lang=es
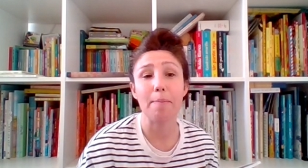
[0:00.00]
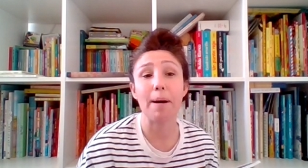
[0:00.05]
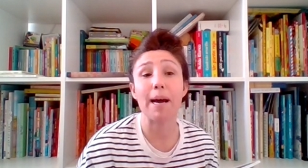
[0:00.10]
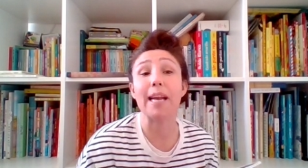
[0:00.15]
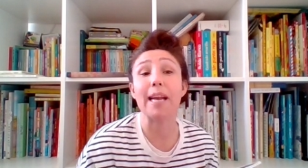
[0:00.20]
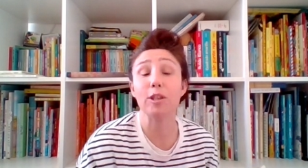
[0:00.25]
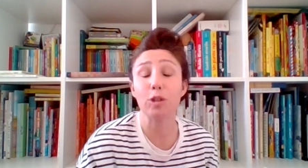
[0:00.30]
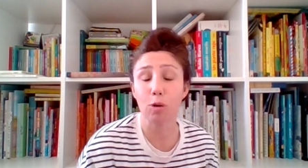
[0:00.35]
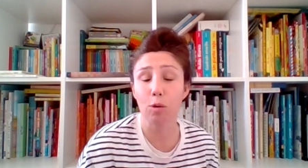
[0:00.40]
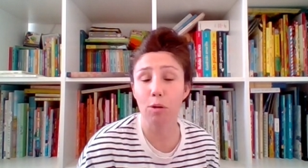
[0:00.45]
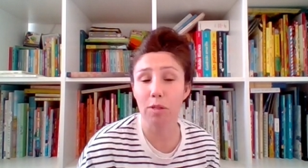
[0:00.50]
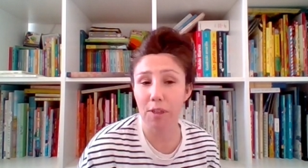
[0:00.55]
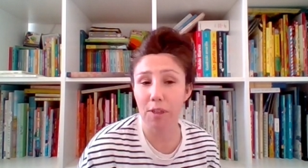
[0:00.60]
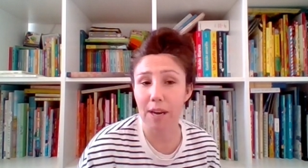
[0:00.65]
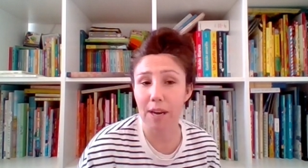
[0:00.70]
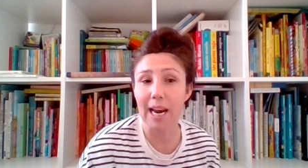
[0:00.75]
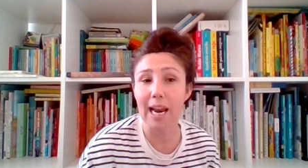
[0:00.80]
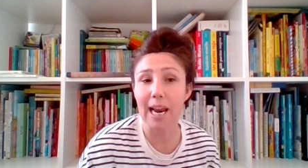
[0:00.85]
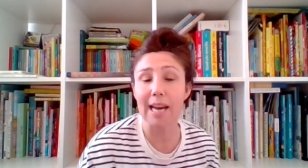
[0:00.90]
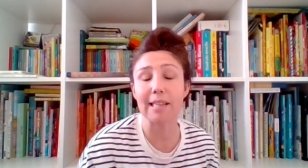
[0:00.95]
para
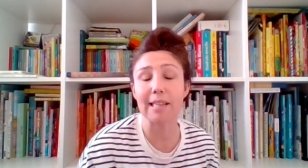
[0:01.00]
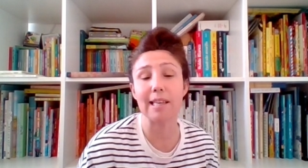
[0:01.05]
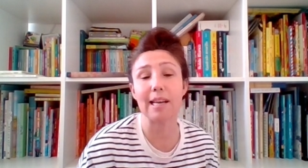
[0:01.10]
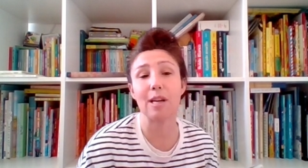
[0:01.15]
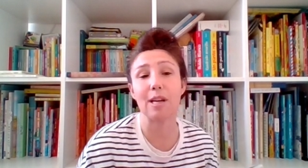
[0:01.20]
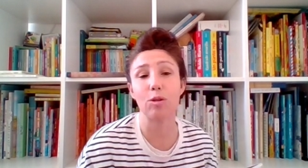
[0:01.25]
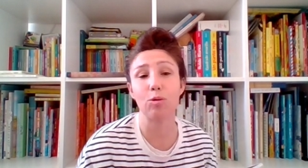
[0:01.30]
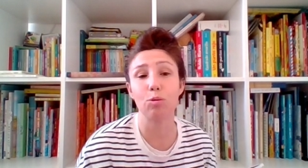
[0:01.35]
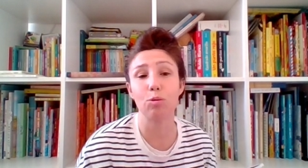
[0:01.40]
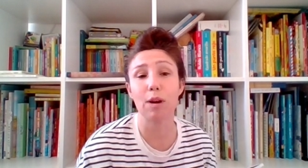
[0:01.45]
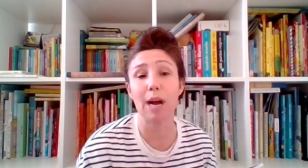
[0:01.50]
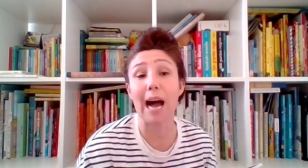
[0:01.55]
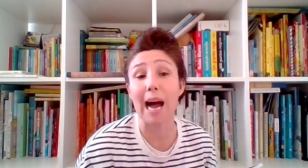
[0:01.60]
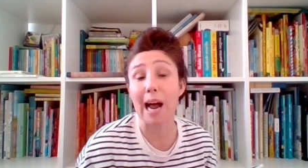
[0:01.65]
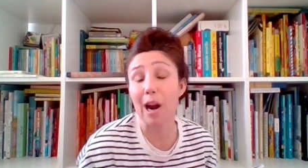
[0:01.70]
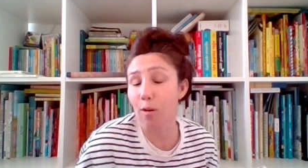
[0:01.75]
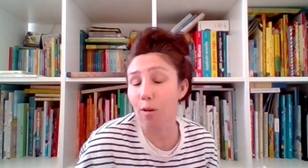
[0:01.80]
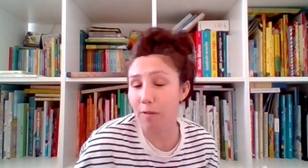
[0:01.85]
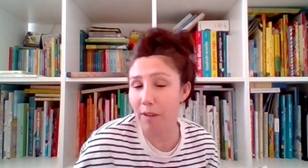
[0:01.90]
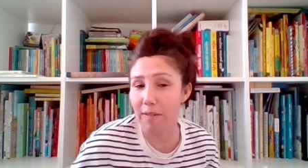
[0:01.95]
introducirle la literatura
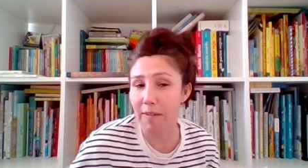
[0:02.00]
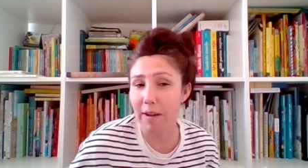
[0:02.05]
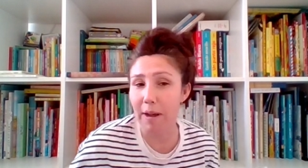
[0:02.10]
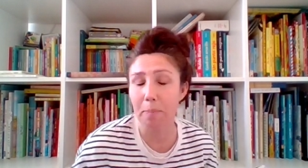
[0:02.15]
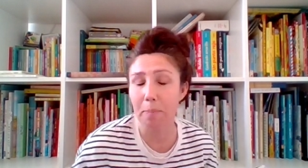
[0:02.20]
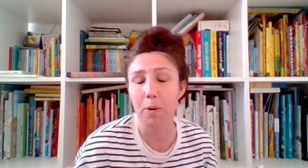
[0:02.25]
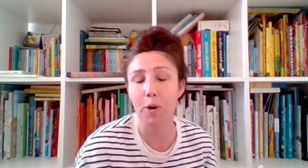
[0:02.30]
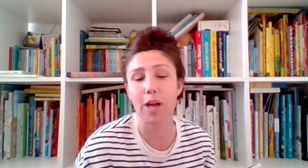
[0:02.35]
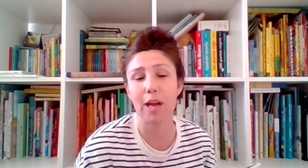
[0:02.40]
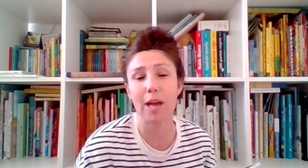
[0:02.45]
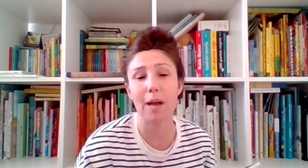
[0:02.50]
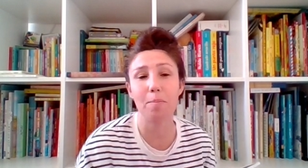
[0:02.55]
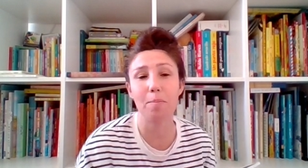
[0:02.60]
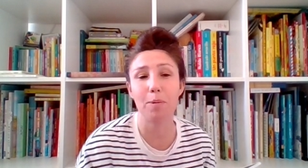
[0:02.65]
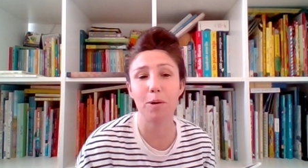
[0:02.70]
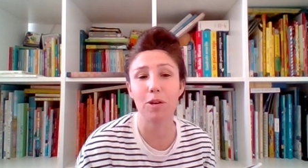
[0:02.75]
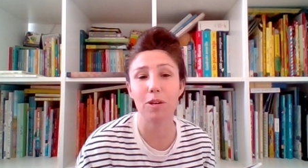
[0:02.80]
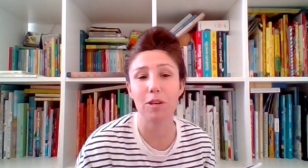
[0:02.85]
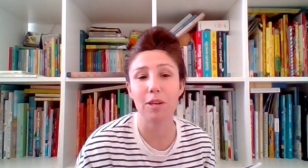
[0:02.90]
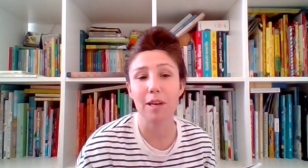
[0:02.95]
a los bebés, por
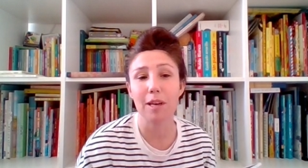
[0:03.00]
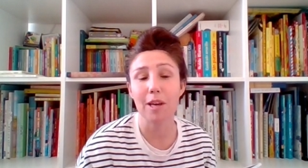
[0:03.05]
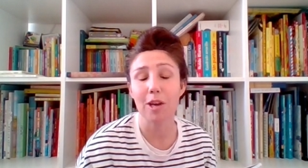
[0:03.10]
ejemplo,